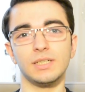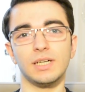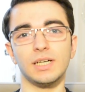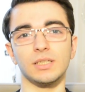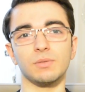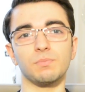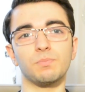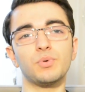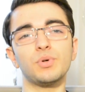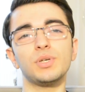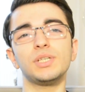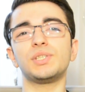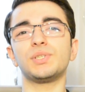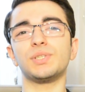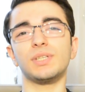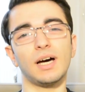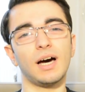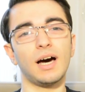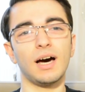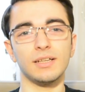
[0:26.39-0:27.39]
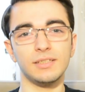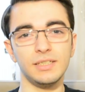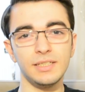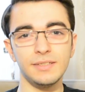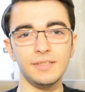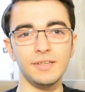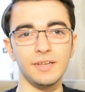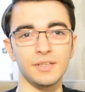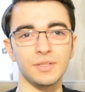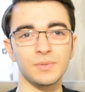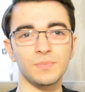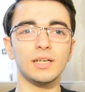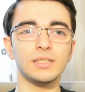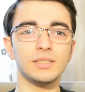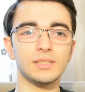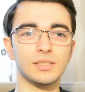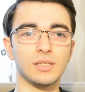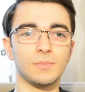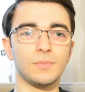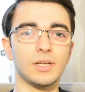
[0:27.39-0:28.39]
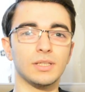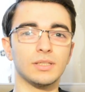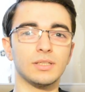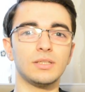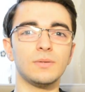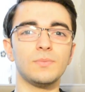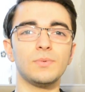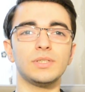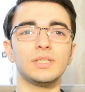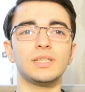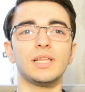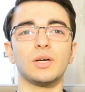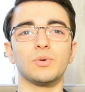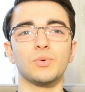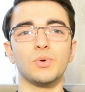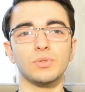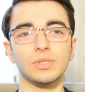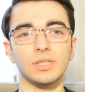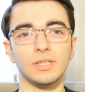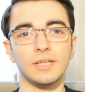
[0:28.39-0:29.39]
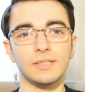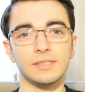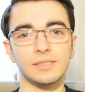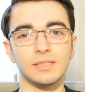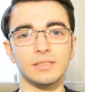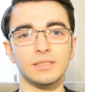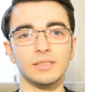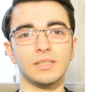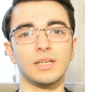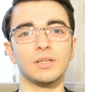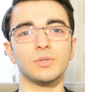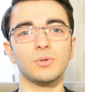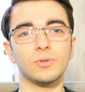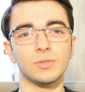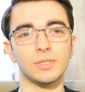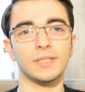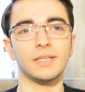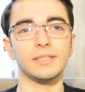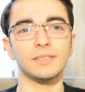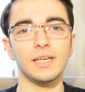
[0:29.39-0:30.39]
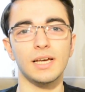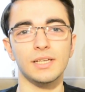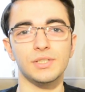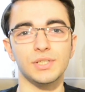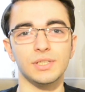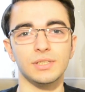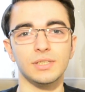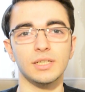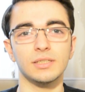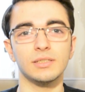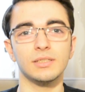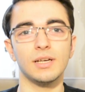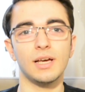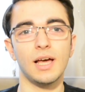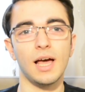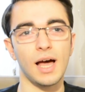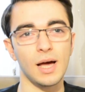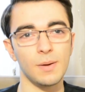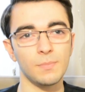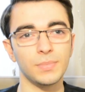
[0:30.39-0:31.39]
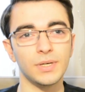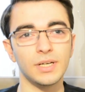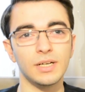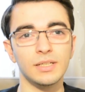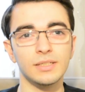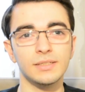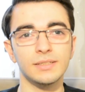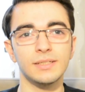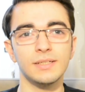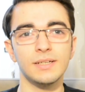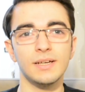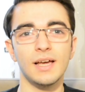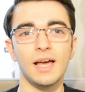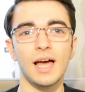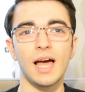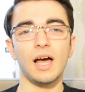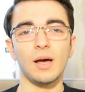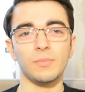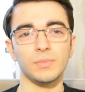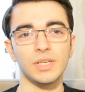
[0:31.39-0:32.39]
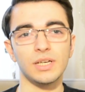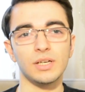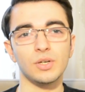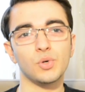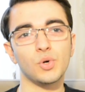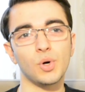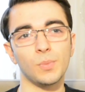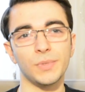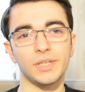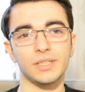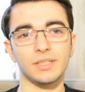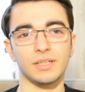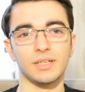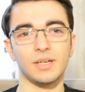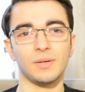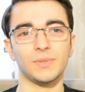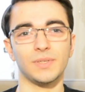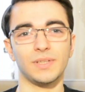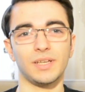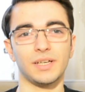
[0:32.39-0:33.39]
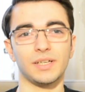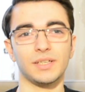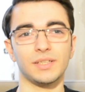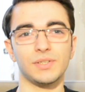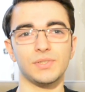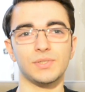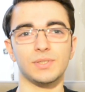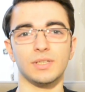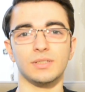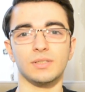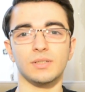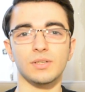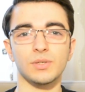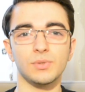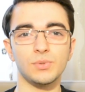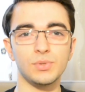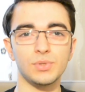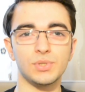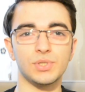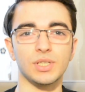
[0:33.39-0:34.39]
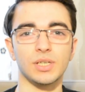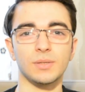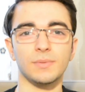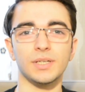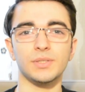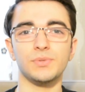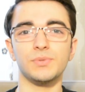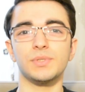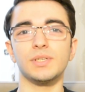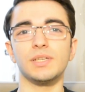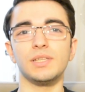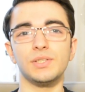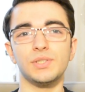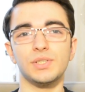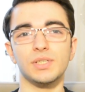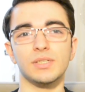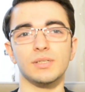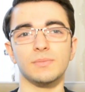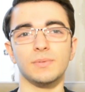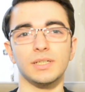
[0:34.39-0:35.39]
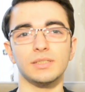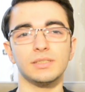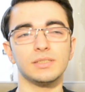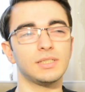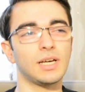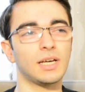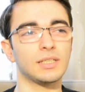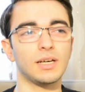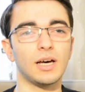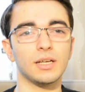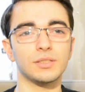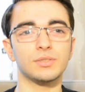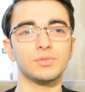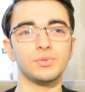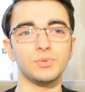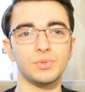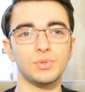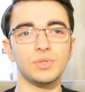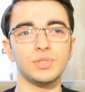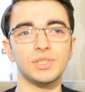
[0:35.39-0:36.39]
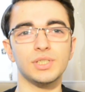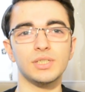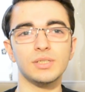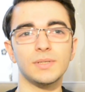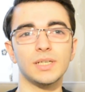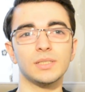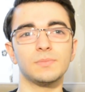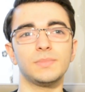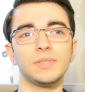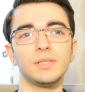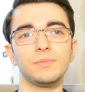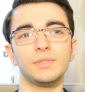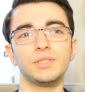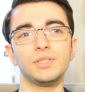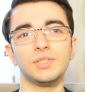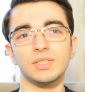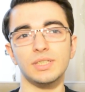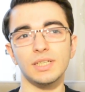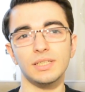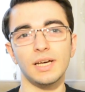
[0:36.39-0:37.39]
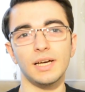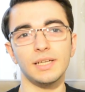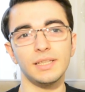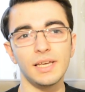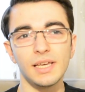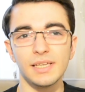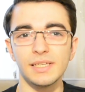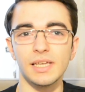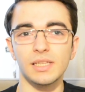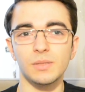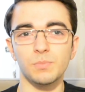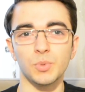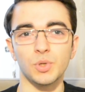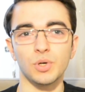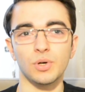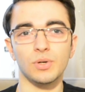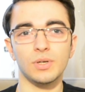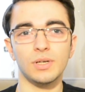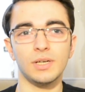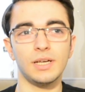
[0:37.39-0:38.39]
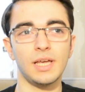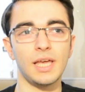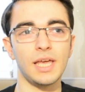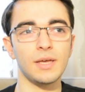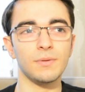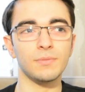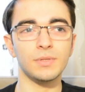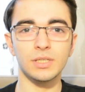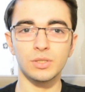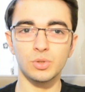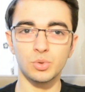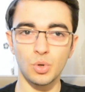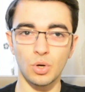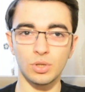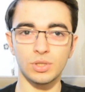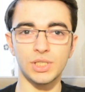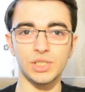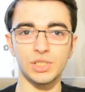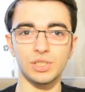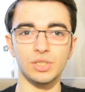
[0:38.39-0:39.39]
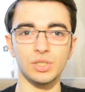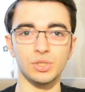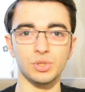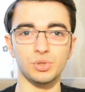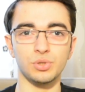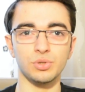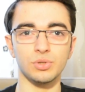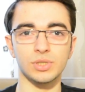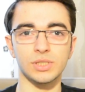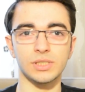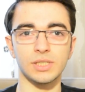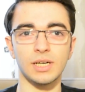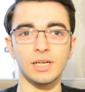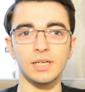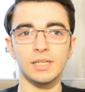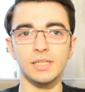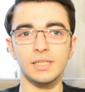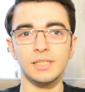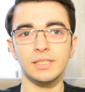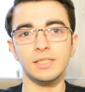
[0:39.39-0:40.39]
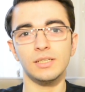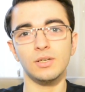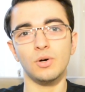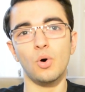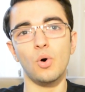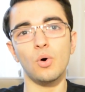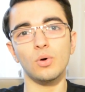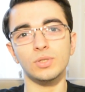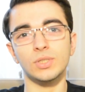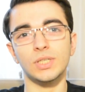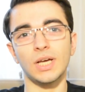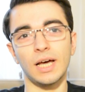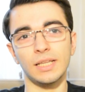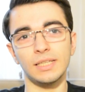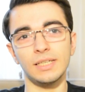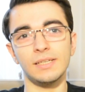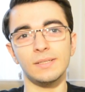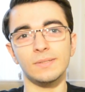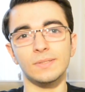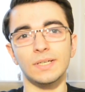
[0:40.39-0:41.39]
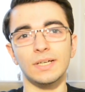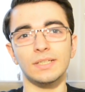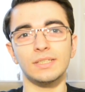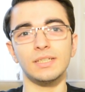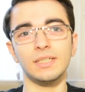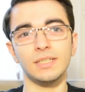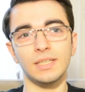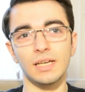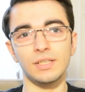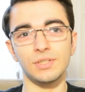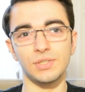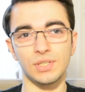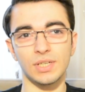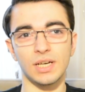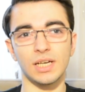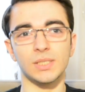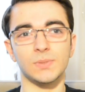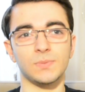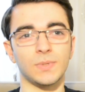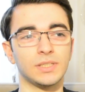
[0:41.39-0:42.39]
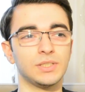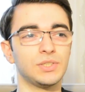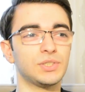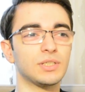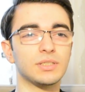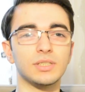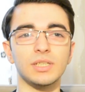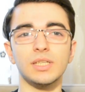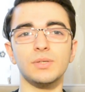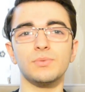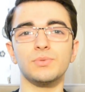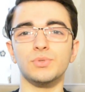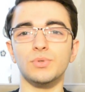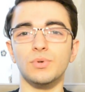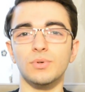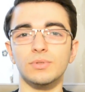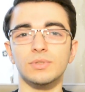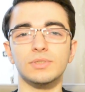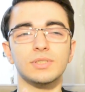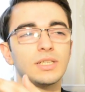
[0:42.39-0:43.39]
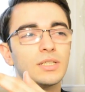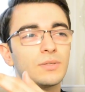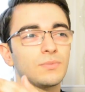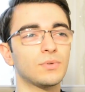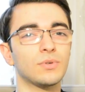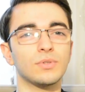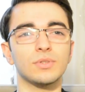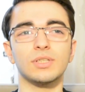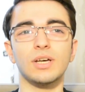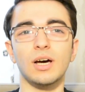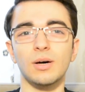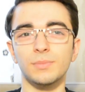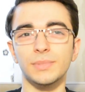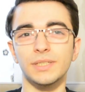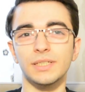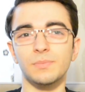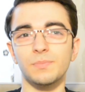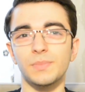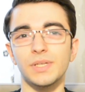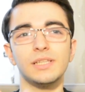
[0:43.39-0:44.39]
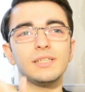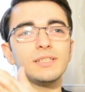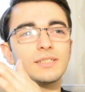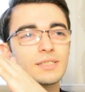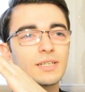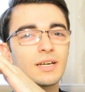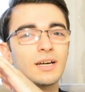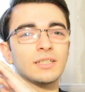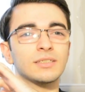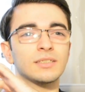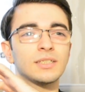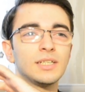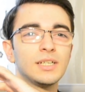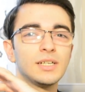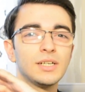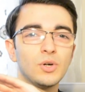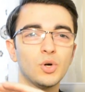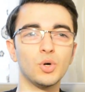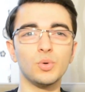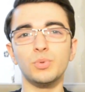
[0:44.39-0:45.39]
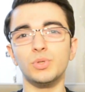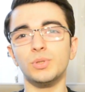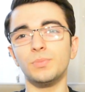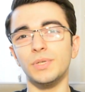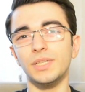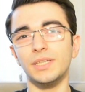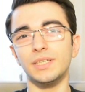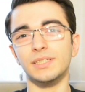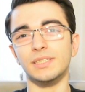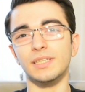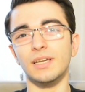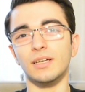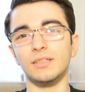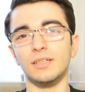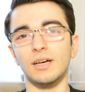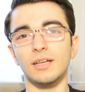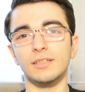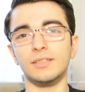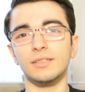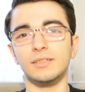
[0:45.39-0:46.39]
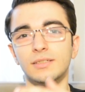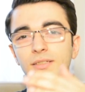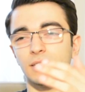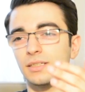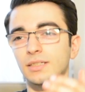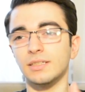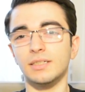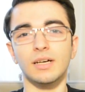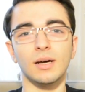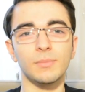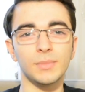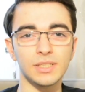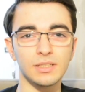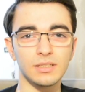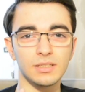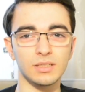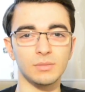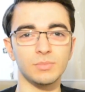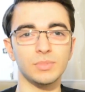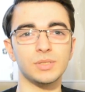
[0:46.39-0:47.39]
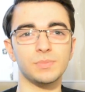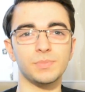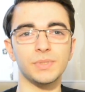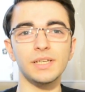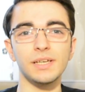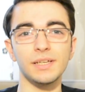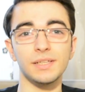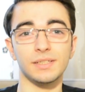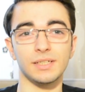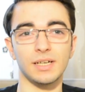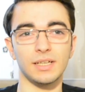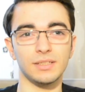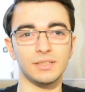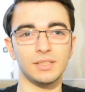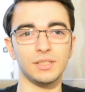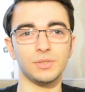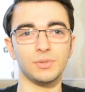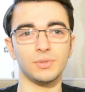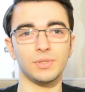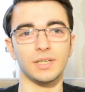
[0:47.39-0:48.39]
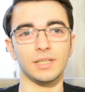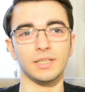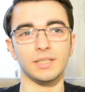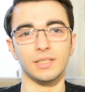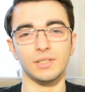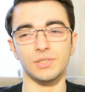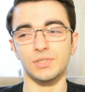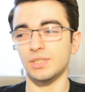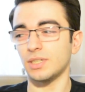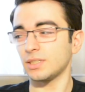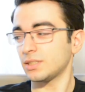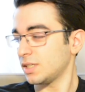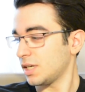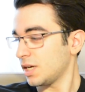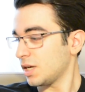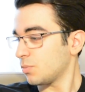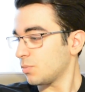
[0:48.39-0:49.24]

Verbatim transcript: Hani bu hiç de adil değil. Aynı zamanda da verilen kotalar, satılan kotalar gerçekten hem pahalı hem de komik rakamlar arkadaşlar. 100 GB, 150 GB yani artık 200 GB bile bir dijital aileye yetmiyor. Evde 4 kişi yaşıyorsa 10 tane internete giren cihaz var. İşte televizyon, telefon, tablet, bilgisayar, öbür bilgisayar artık hani kameralarımız bile internete giriyor arkadaşlar.